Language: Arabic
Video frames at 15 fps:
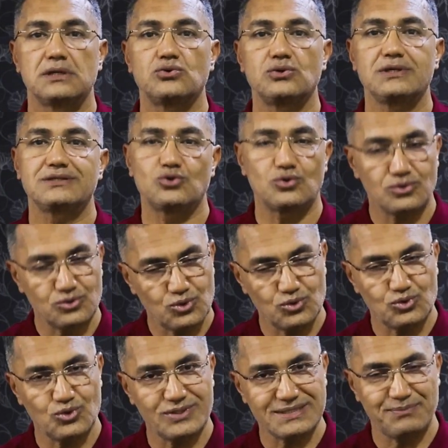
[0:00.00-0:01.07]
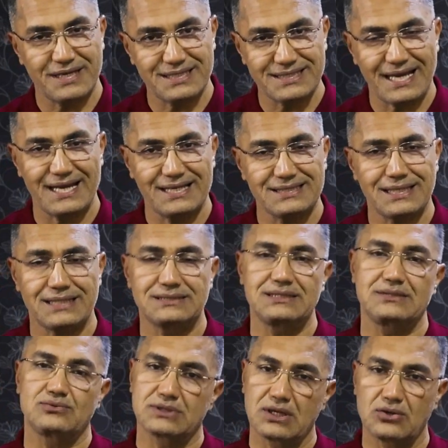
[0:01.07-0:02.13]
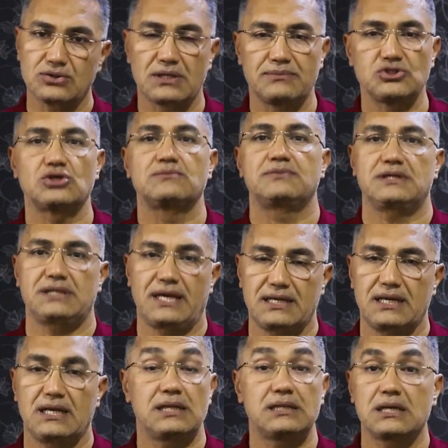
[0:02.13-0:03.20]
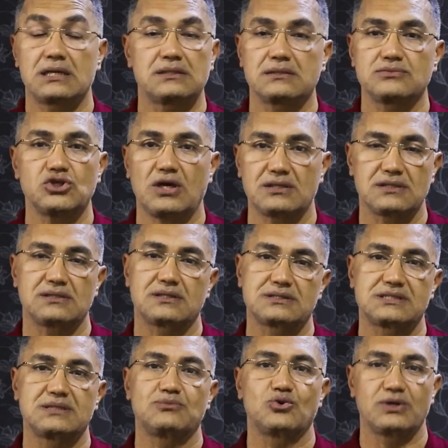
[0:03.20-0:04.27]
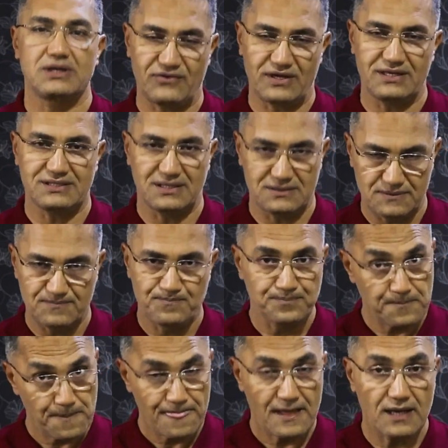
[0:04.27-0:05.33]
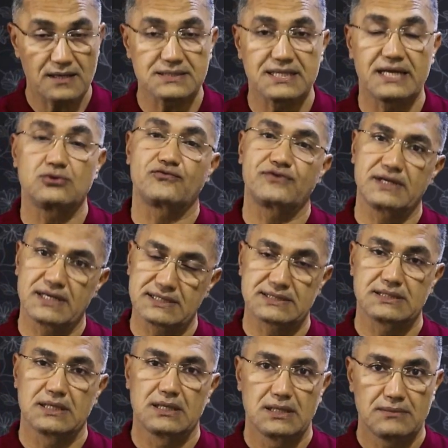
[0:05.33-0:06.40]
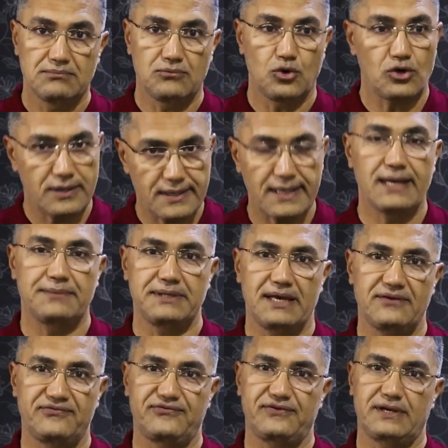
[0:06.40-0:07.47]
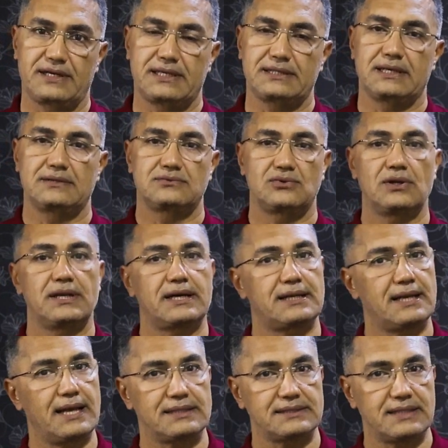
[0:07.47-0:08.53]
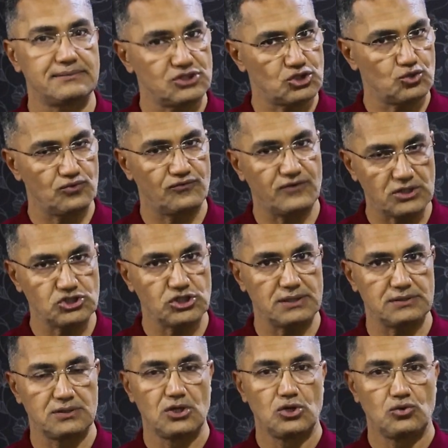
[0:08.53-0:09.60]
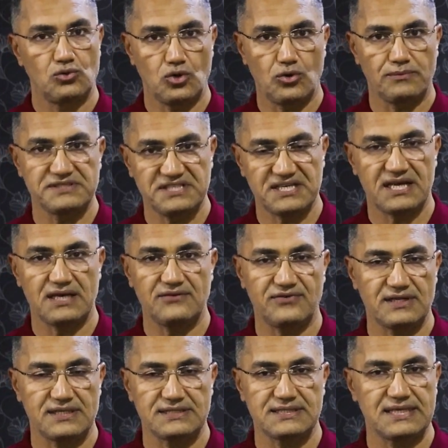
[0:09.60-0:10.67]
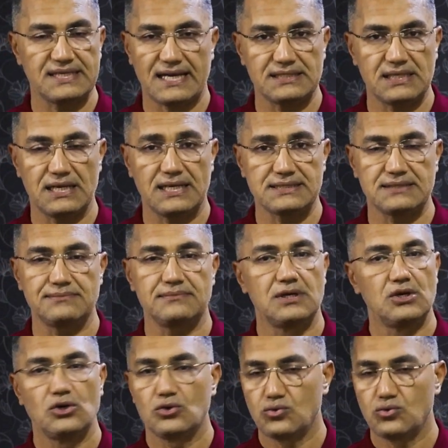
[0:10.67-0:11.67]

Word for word: ضروري تو ريسبكت حالتها دي وتاخد البيشن بعيد عنها لانك انت مش هتقدر تسيبه وهي في حالتها دي. خلاص لانه في ناس مخها بيقفل كده يقول لك لا ده مش كونفالجن والام دي خايفه اللي زاد عن اللازم